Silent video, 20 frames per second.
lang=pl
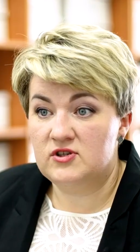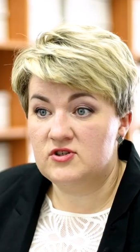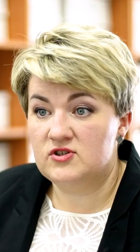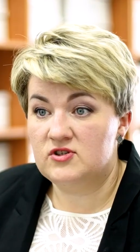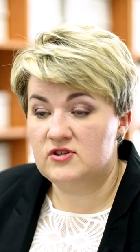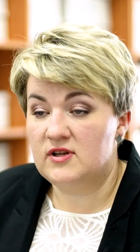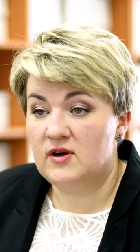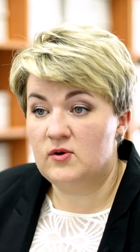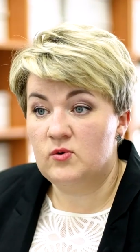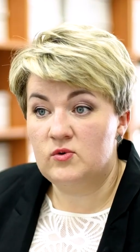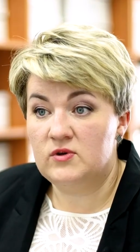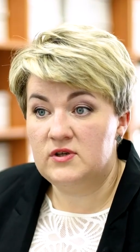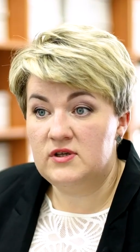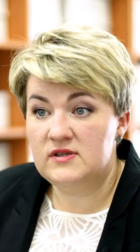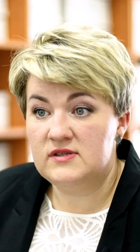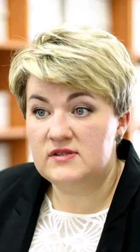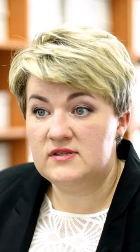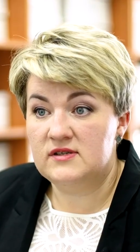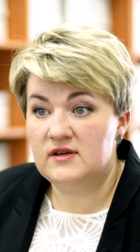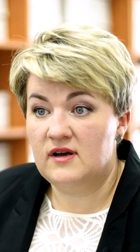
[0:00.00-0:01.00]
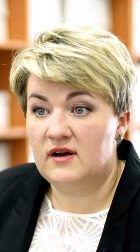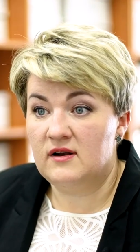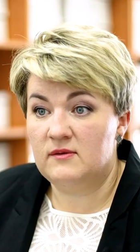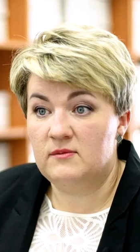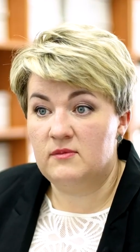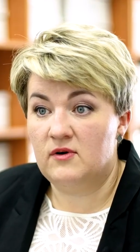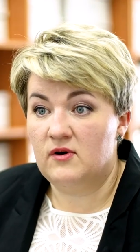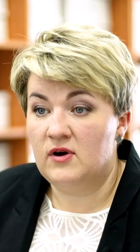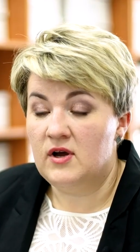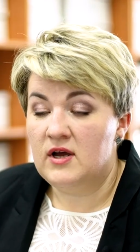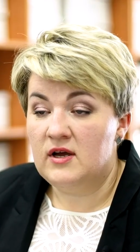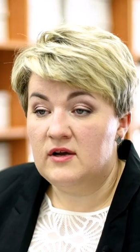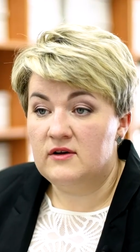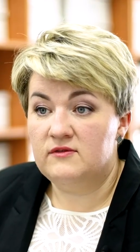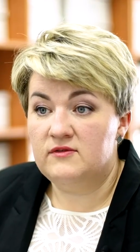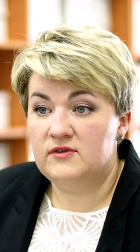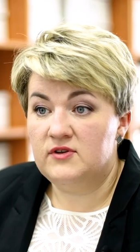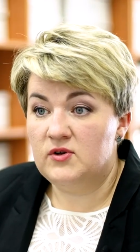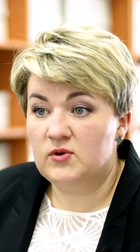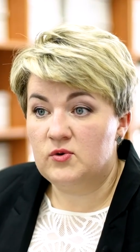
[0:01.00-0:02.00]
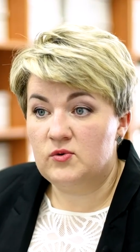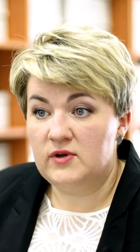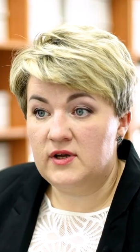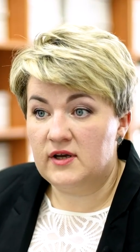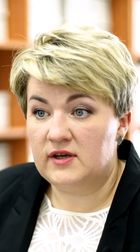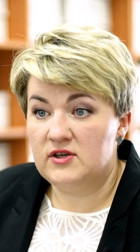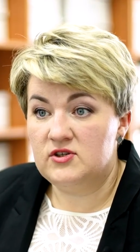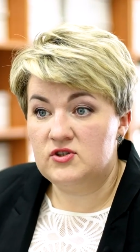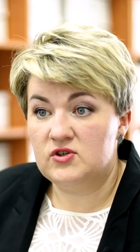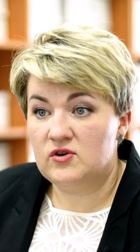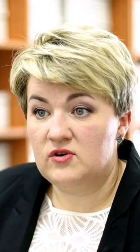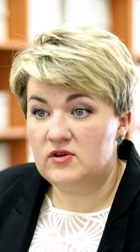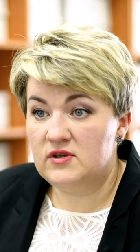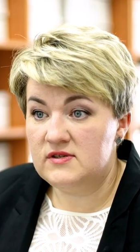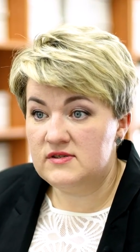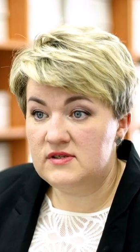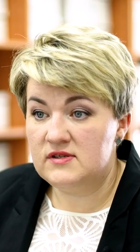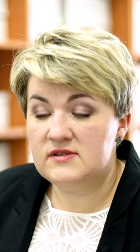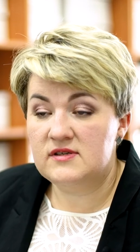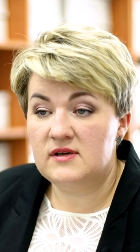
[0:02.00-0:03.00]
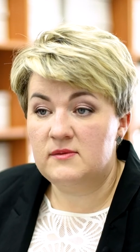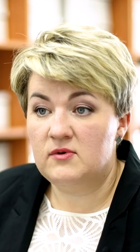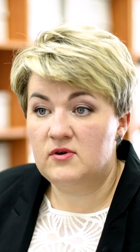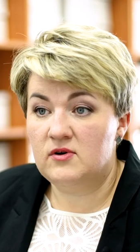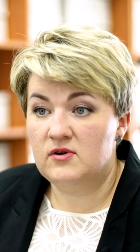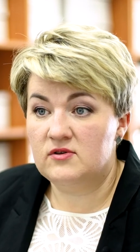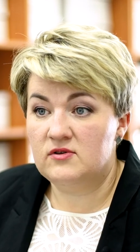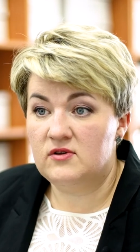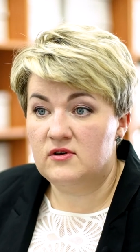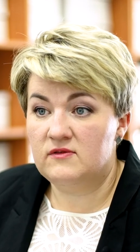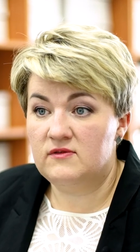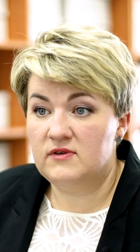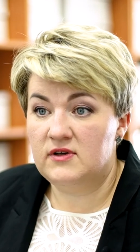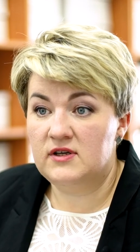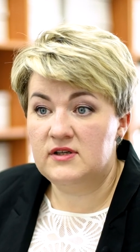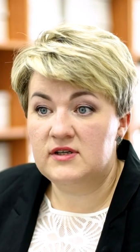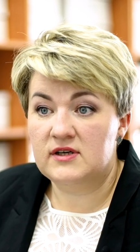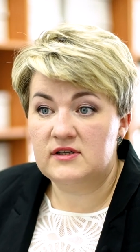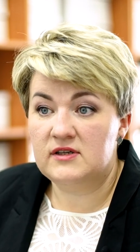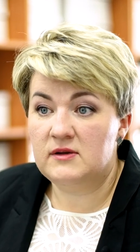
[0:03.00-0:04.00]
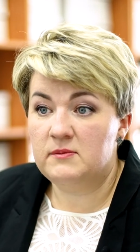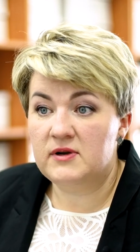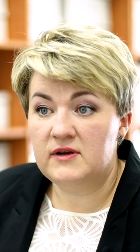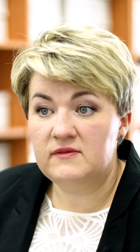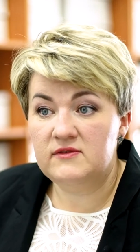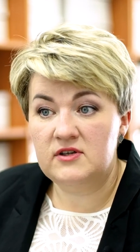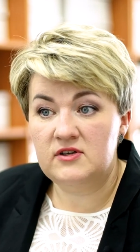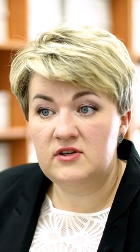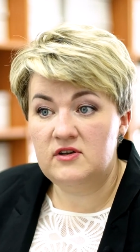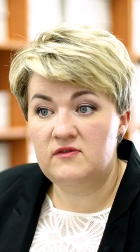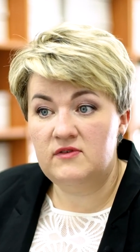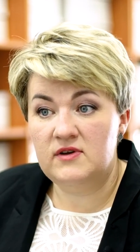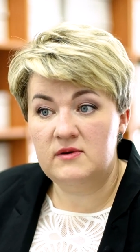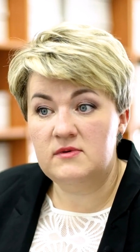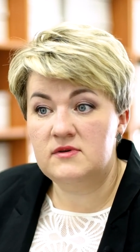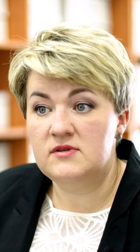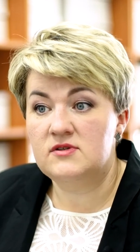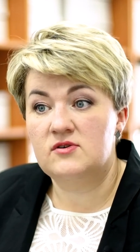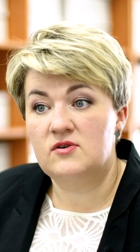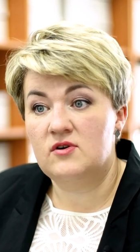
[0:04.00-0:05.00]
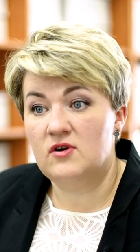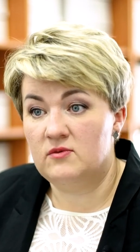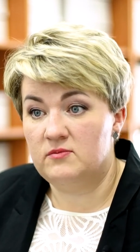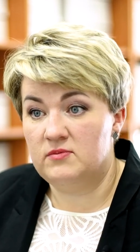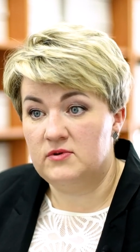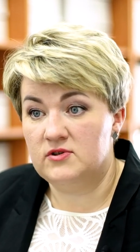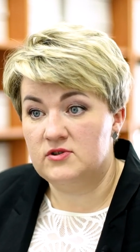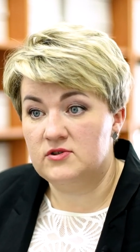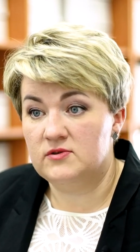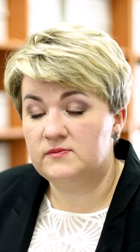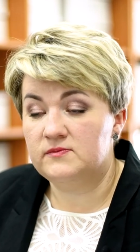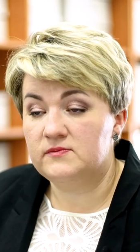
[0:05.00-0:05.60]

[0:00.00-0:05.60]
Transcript: też na ulicy, albo w wyniku jakiejś kolizji samochodowej i tak naprawdę nie wiemy, co robić.